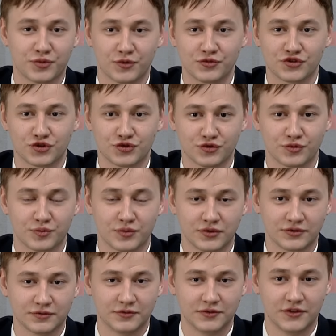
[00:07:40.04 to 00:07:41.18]
помню, что он
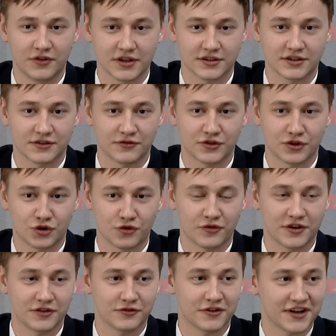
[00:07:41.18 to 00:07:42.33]
был 22
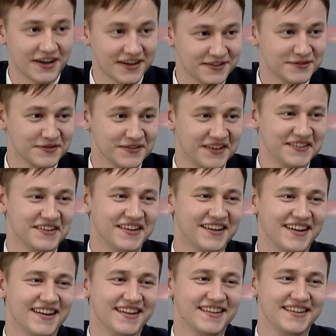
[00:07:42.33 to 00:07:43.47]
января.
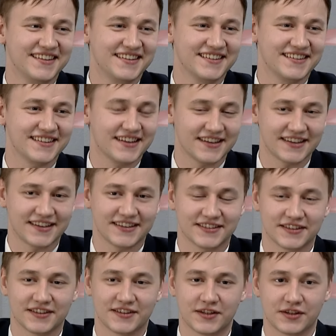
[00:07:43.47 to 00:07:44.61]
О, как! Да,
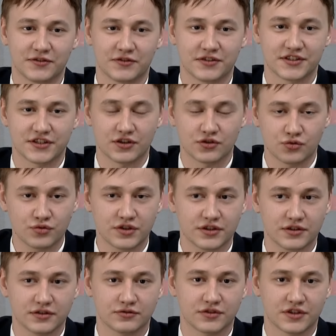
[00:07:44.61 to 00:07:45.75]
это в
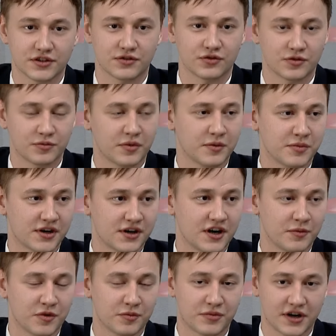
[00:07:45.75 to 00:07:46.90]
институте у нас вот по
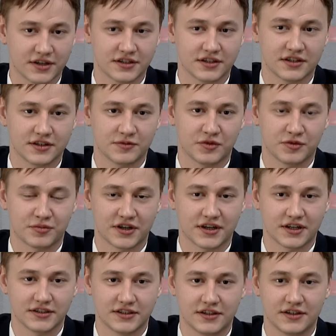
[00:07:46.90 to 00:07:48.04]
программе практики мы
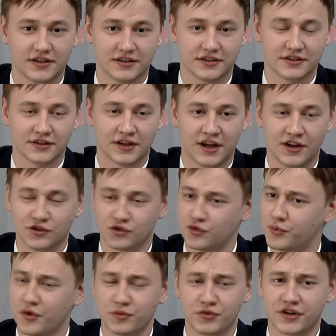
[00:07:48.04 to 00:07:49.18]
проходили. Ну,
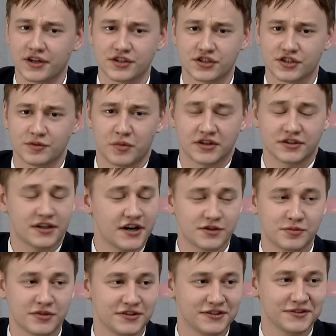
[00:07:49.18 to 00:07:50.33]
помню, конечно, мандраж
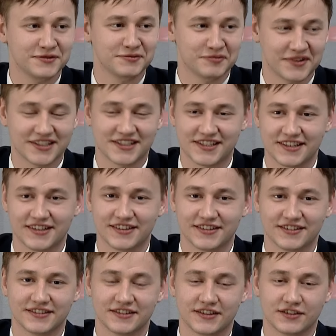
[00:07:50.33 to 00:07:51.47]
был
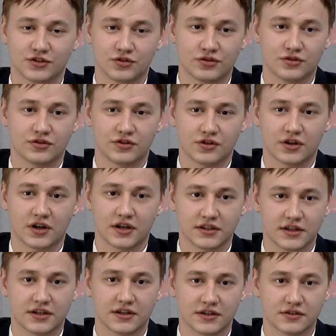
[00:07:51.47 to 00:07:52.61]
сильный, но
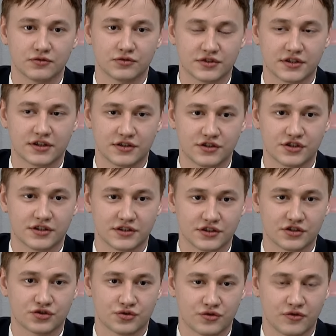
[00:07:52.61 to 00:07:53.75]
когда вот садишься за
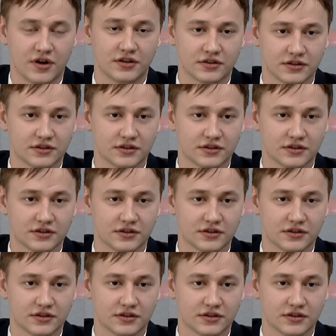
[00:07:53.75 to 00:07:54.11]
штурвал,